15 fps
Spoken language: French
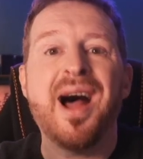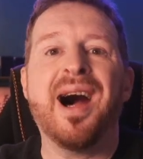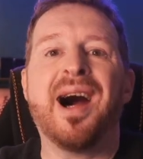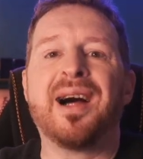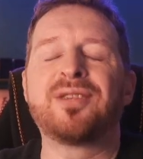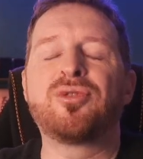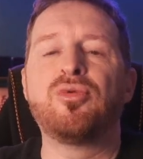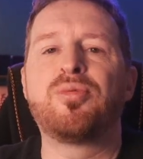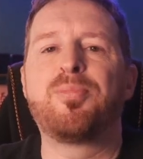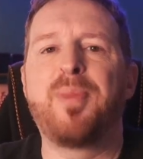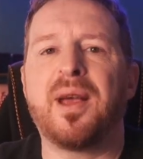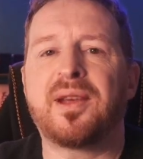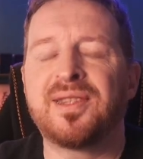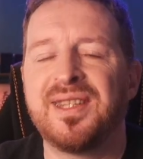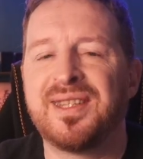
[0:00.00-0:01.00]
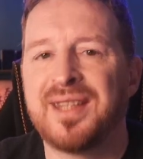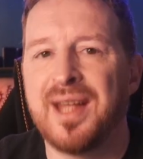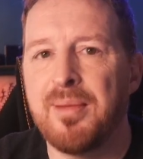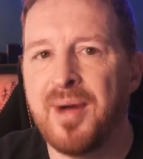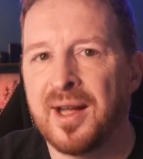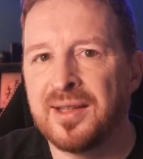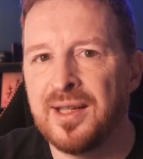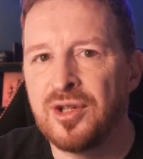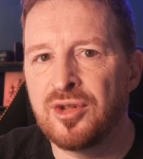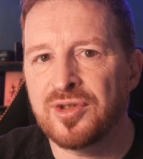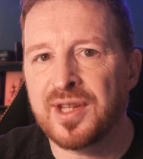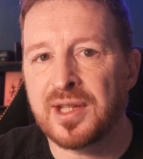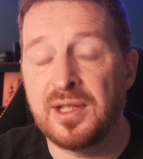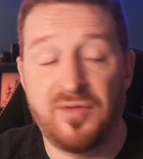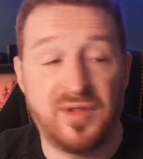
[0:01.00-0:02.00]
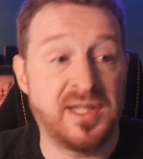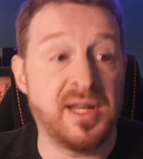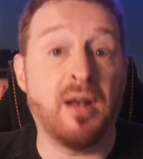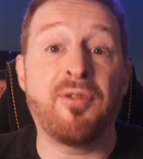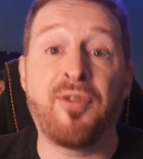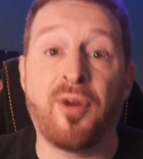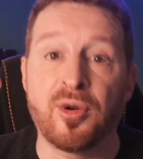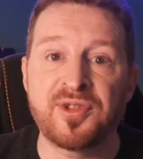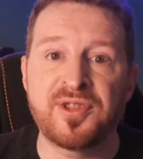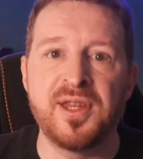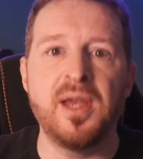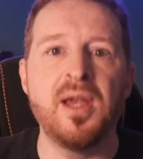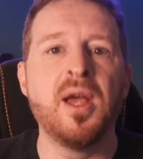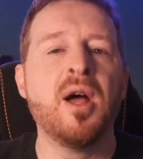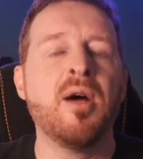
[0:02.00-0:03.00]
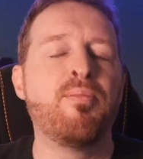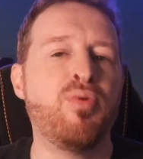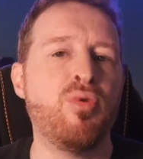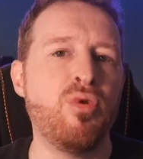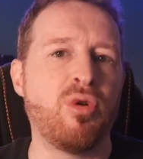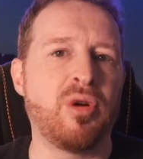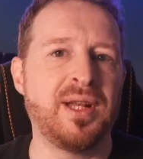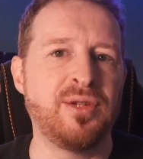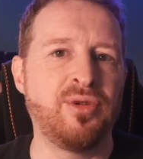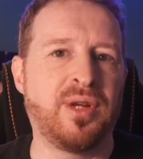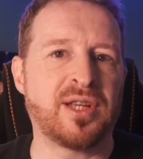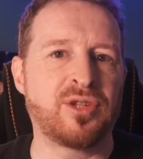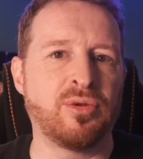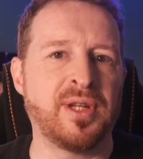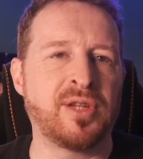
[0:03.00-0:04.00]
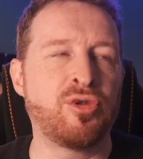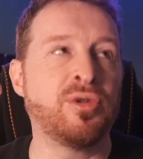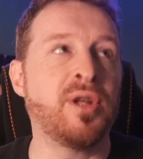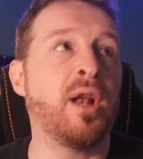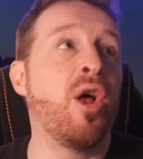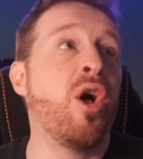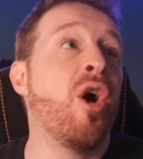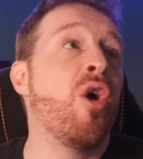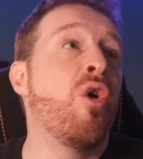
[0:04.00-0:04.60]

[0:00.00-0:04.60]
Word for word: Un super système intelligence artificielle français pour l'éducation nationale.